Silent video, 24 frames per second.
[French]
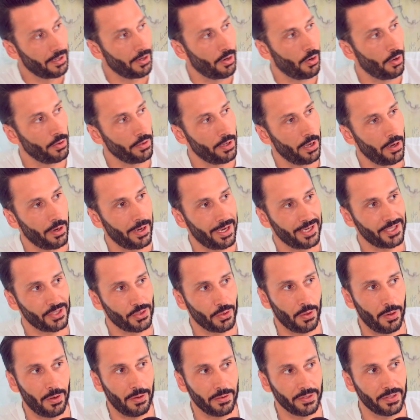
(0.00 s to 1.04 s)
on a un
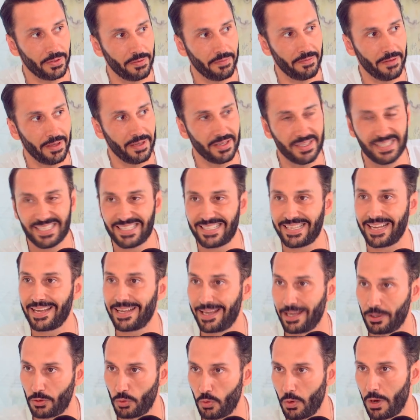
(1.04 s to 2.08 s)
restaurant 5
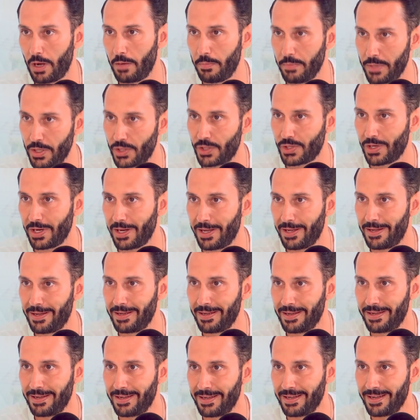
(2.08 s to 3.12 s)
étoiles Michelin
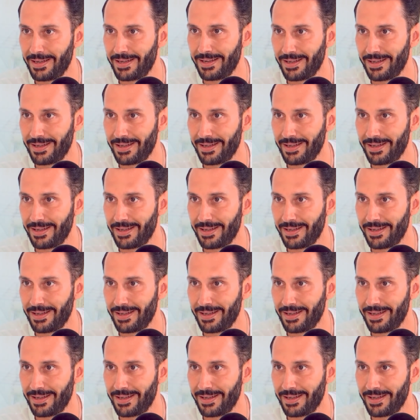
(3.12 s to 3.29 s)
c'est vrai.